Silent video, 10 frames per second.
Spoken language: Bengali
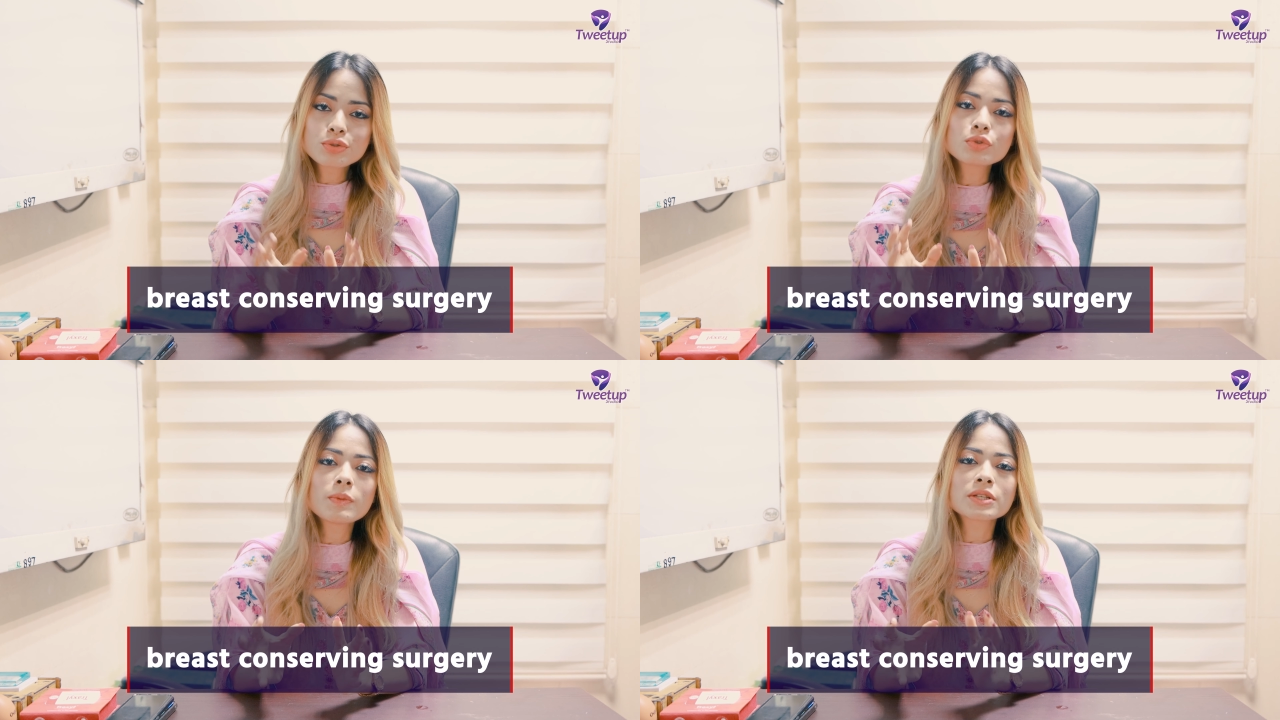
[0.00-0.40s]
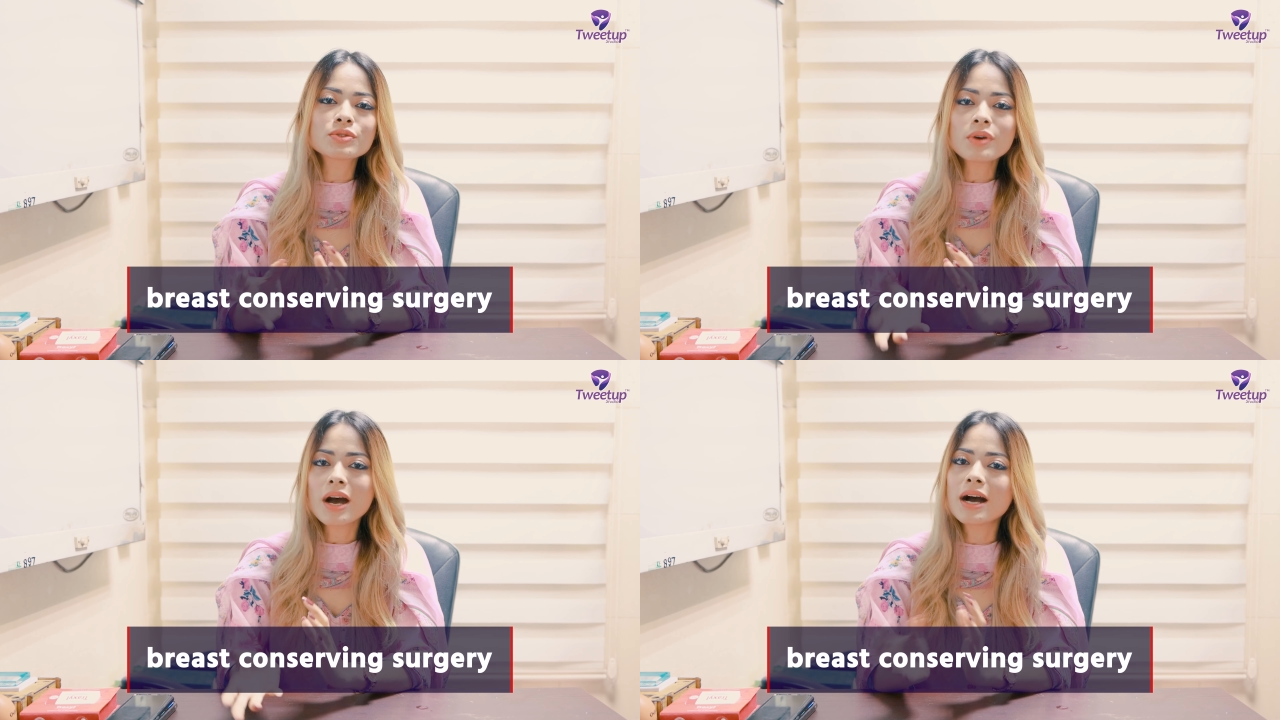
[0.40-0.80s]

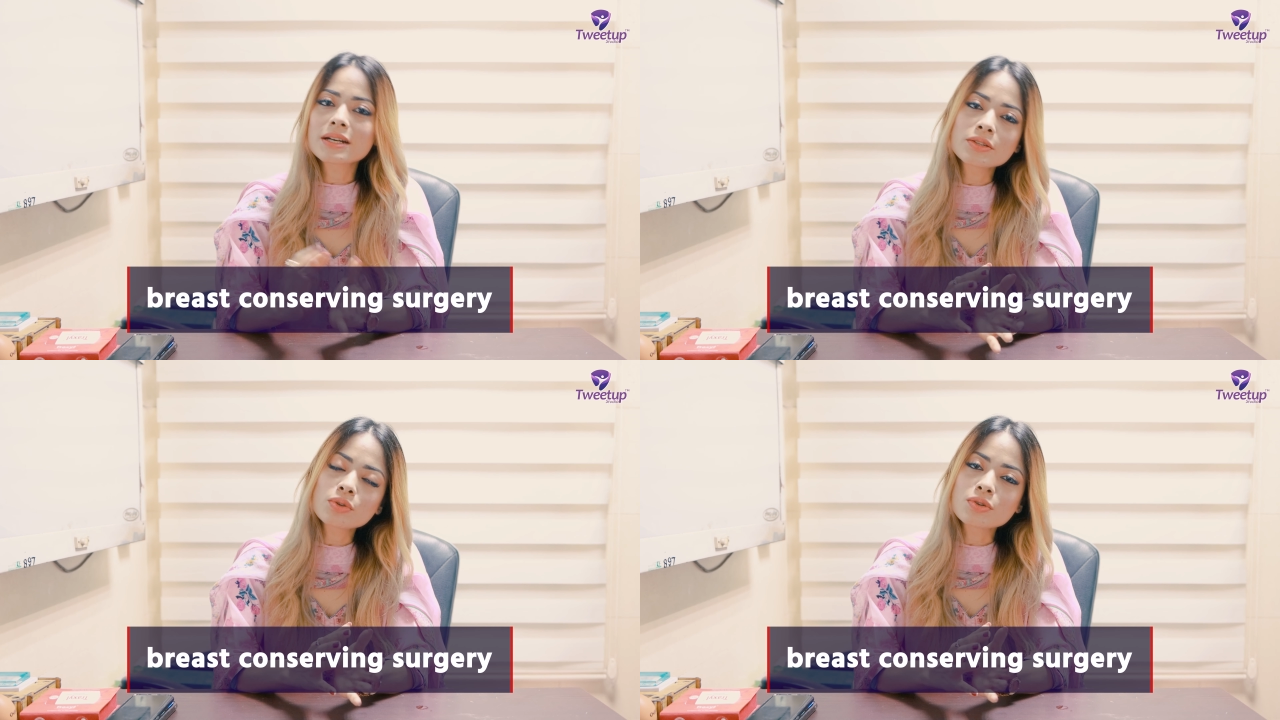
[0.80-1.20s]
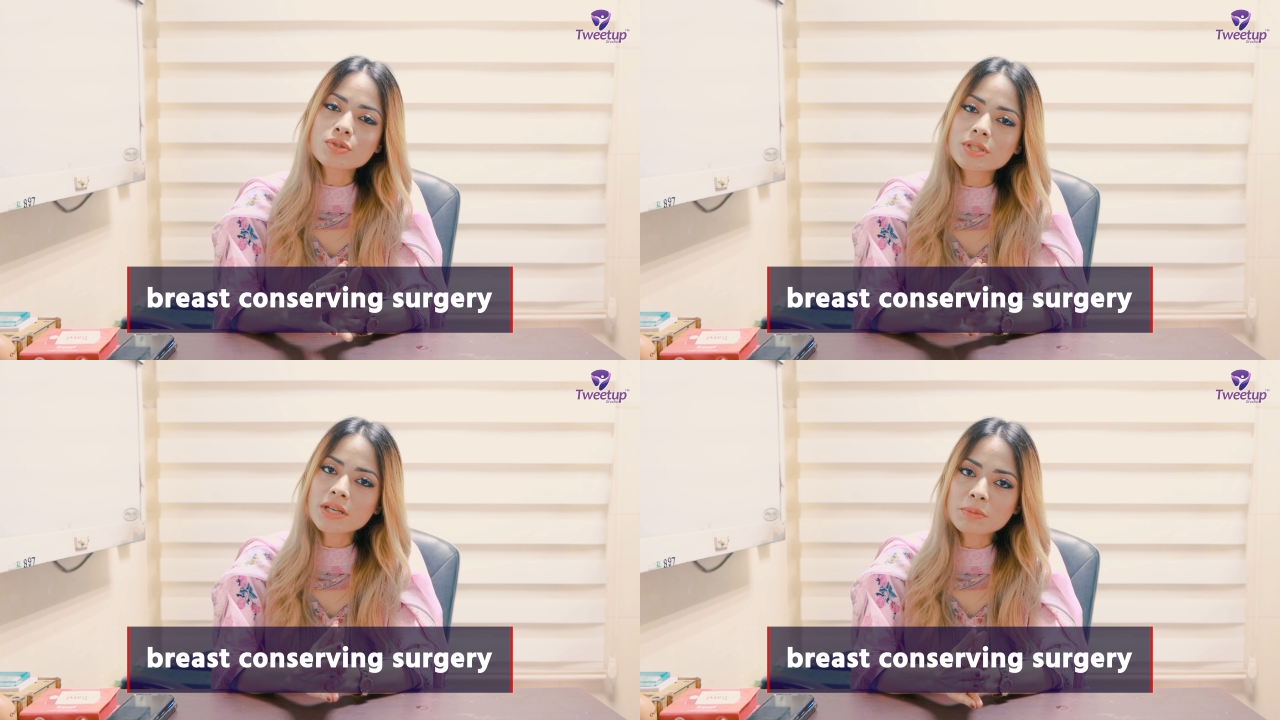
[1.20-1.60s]
শুধুমাত্র আক্রান্ত
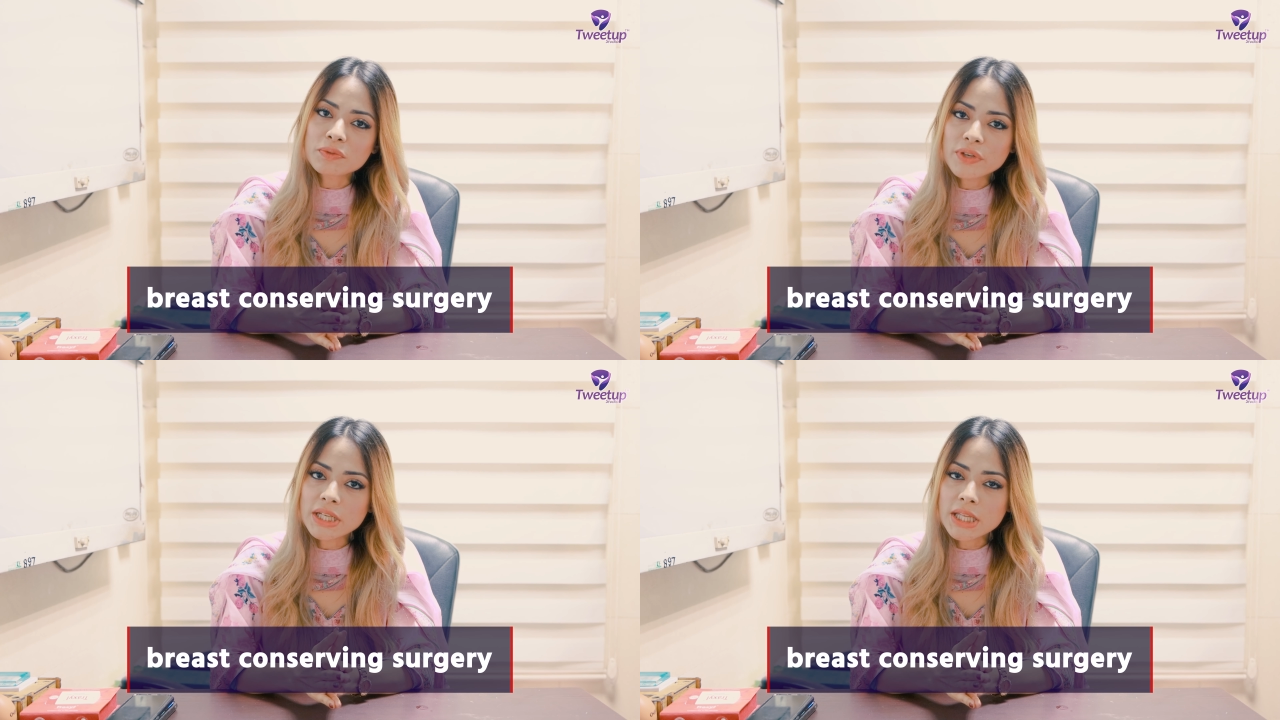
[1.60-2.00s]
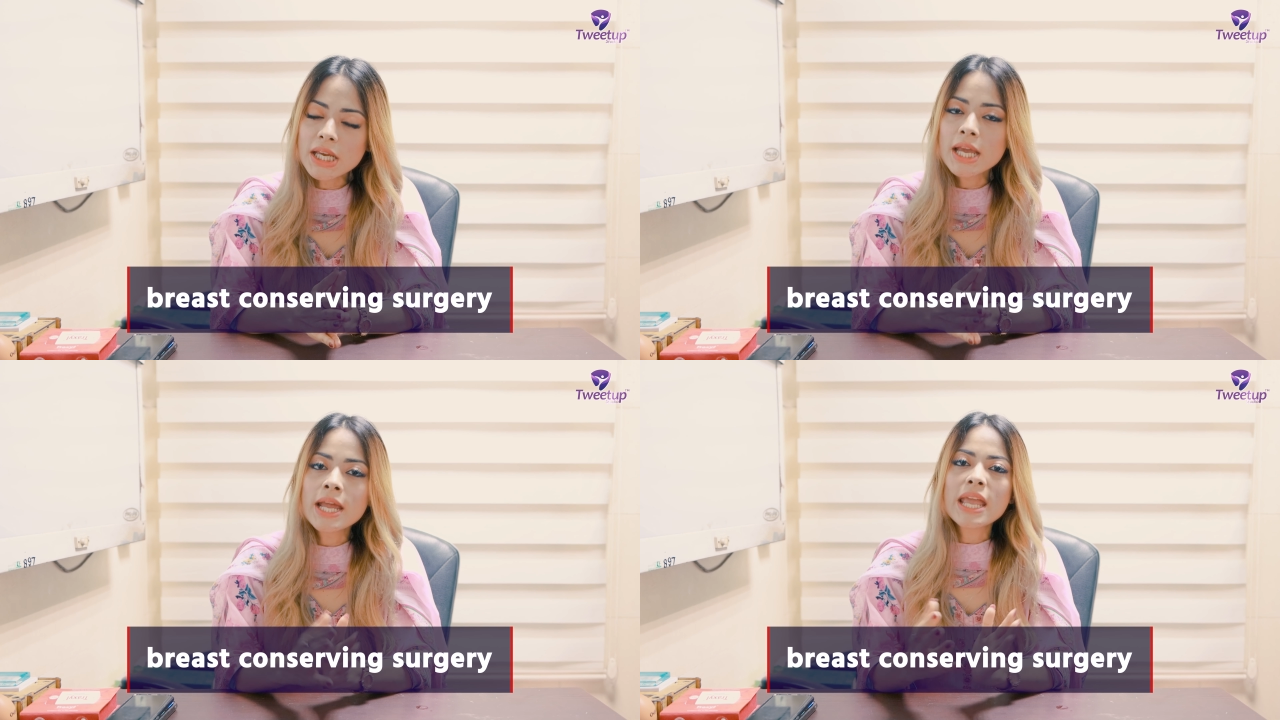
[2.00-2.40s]
অংশটাকে আমরা ফেলে দিই